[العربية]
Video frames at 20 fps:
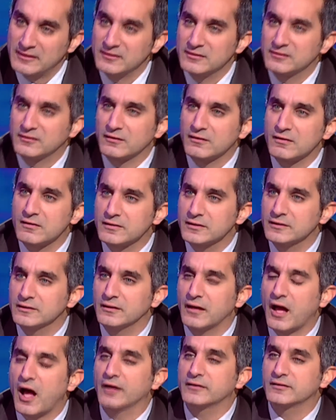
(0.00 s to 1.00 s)
ان انت راجل
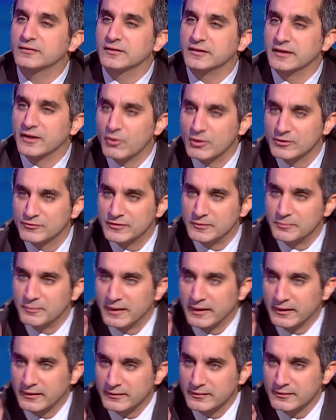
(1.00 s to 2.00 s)
حاطط الاخوان في
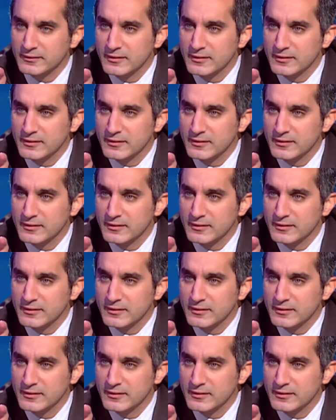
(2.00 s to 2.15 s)
دماغك